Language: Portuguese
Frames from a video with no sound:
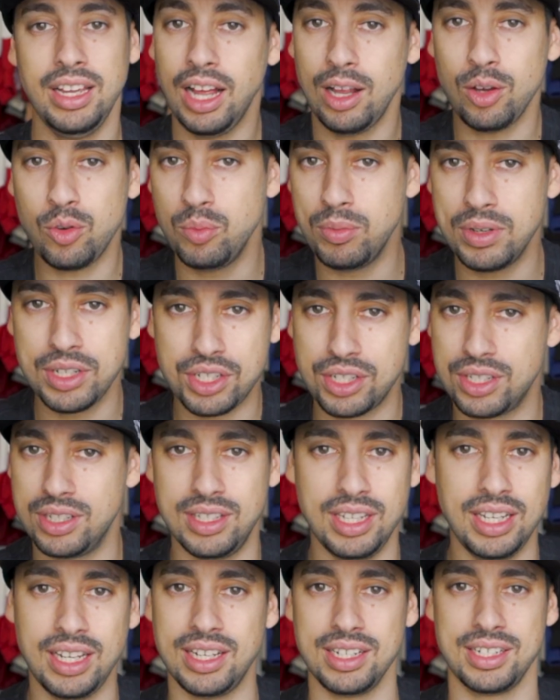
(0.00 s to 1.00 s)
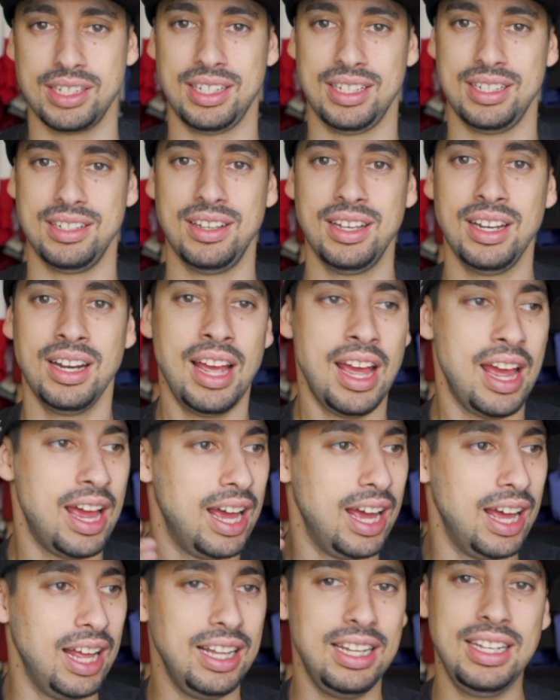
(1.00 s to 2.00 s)
em algumas dicas, estás a ver?
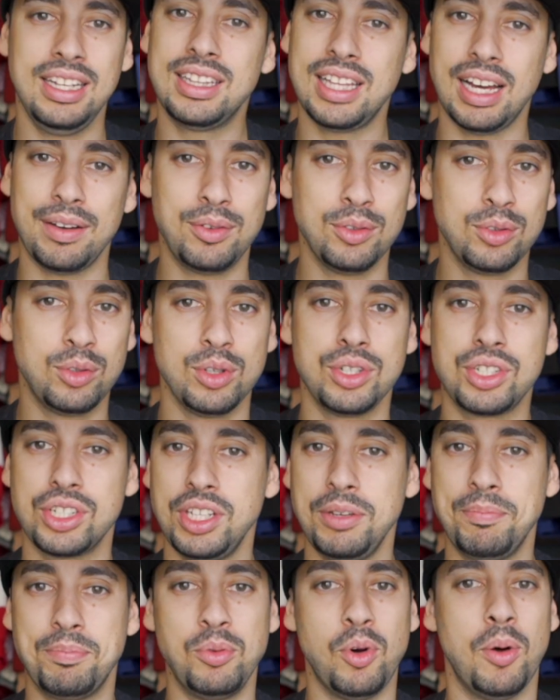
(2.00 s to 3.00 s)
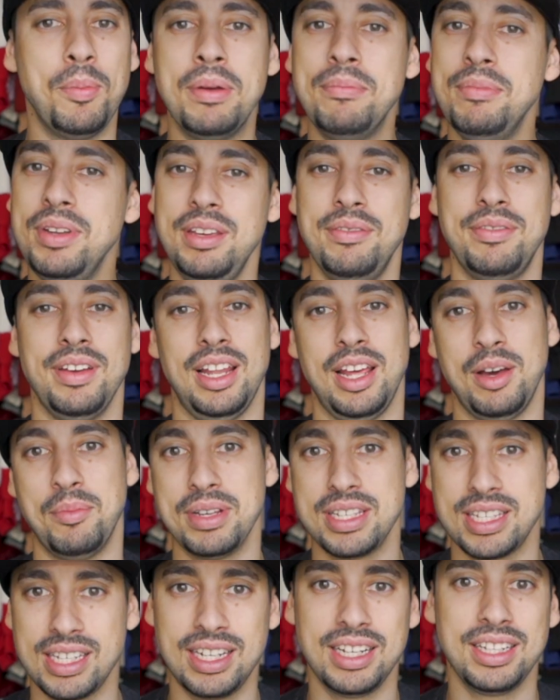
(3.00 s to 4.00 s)
Ali estavam todos, tipo, ao mesmo nível, é
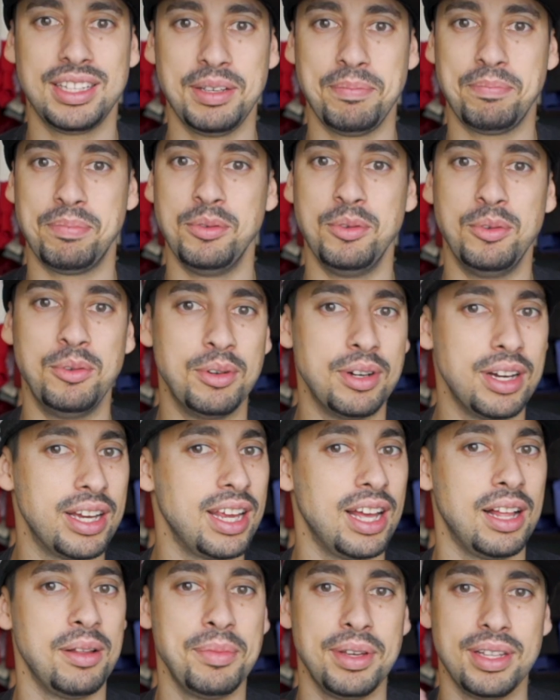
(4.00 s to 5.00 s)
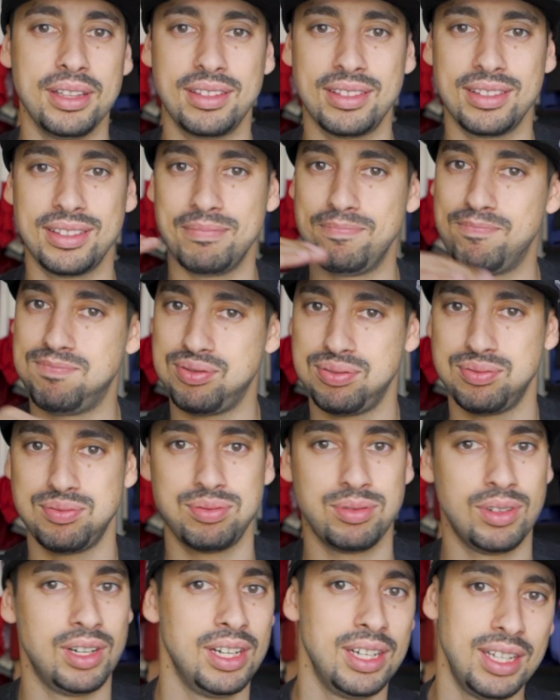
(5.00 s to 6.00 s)
uma cena, tipo, realmente
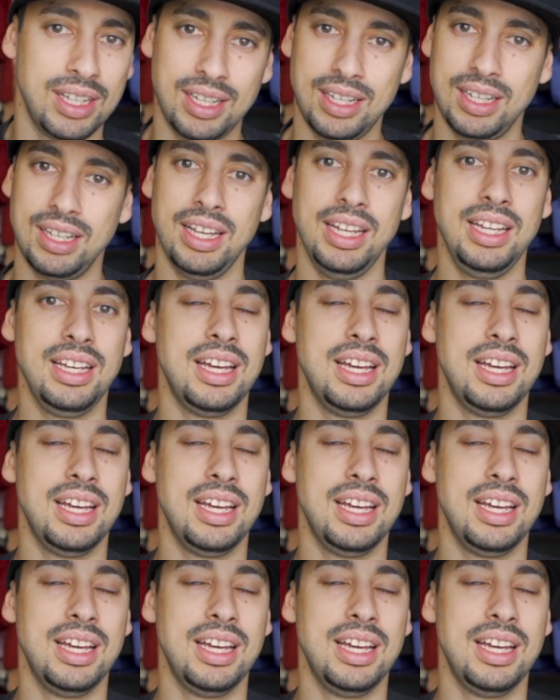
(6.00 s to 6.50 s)
é